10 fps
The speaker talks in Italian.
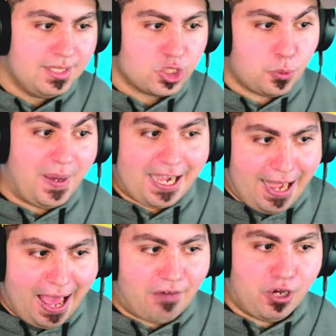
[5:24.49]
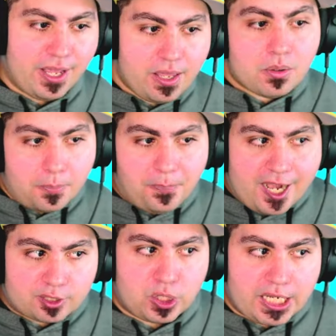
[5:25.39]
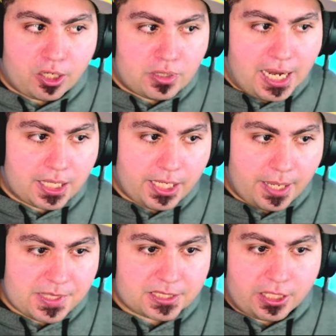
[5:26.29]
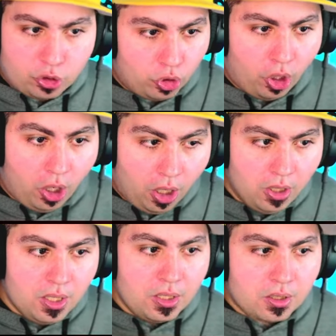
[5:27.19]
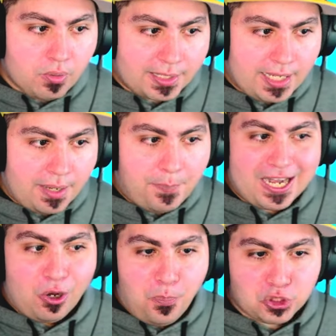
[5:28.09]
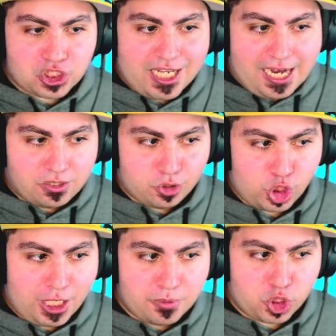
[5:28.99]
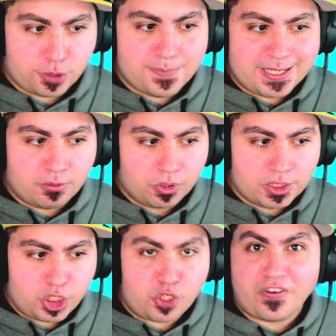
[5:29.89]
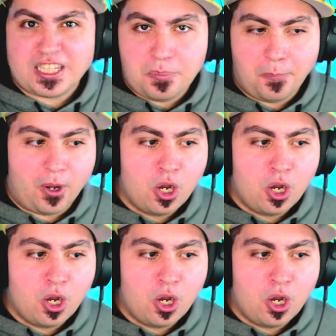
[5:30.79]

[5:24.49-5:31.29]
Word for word: Ci parlavo e ho parlato anche con Aghi e mi ha detto, guarda, parla un po' strano, non si capisce bene quello che dice. Fa tipo un po'.